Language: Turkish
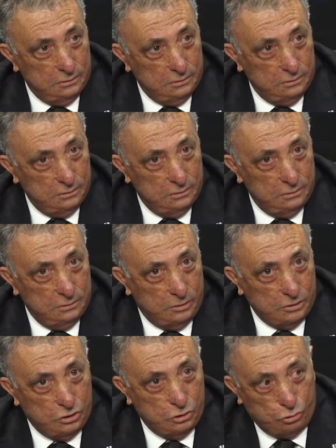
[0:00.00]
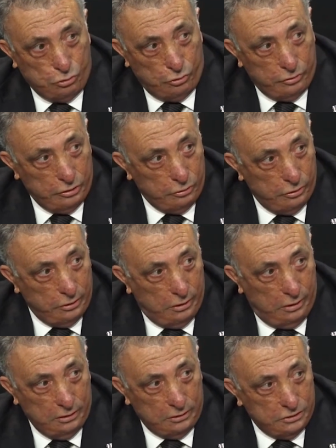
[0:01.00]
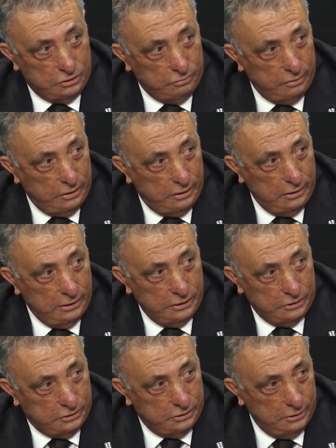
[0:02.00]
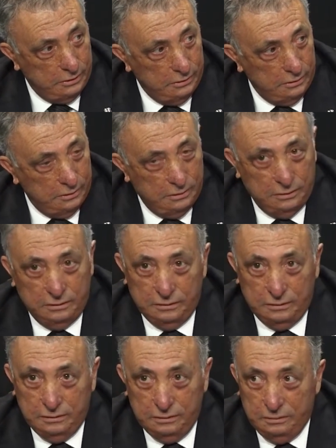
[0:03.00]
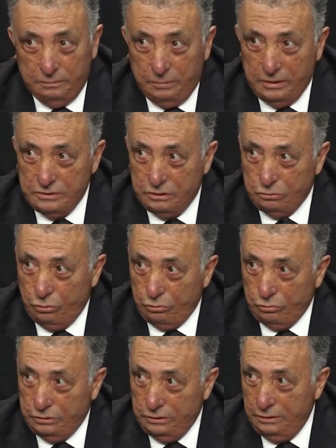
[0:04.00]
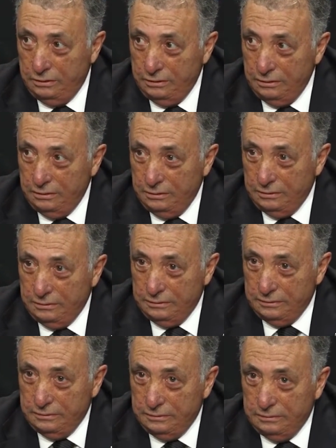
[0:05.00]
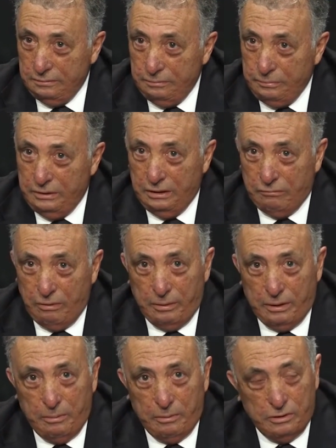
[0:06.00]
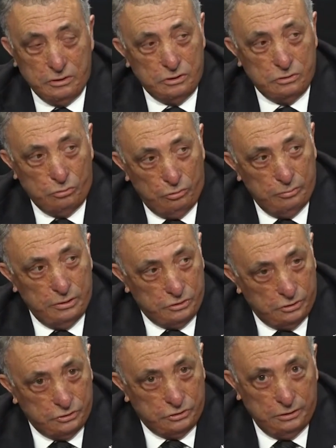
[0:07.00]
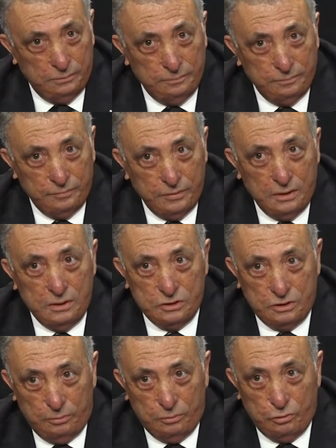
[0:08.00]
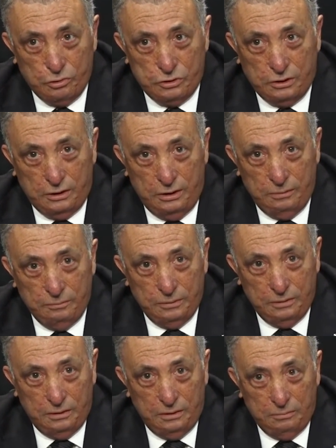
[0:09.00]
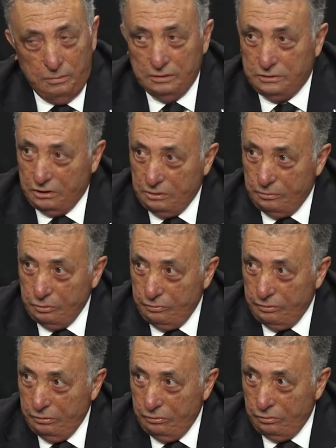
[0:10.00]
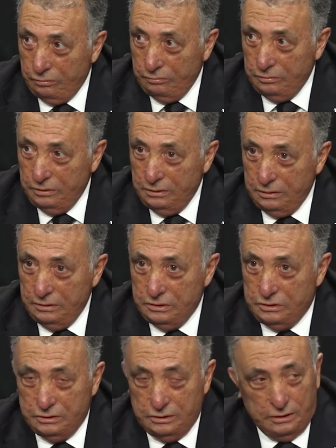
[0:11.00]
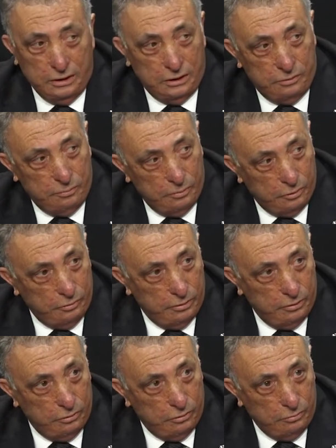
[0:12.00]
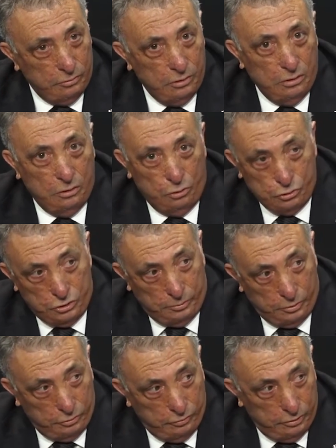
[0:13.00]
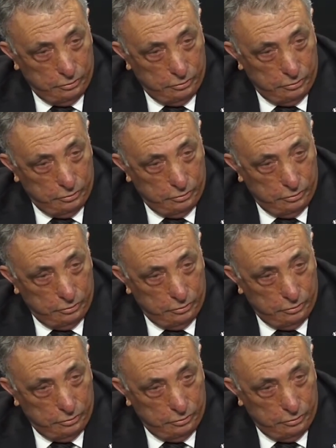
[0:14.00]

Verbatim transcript: maçın skoruna göre alkış veya eleştiri e, bence doğru değil. E, birlik ve beraber geçsin olmaya çalışalım. Sabır gösterelim. Ben takıma güveniyorum. İçindeki ekibime güveniyorum. Hocama güveniyorum.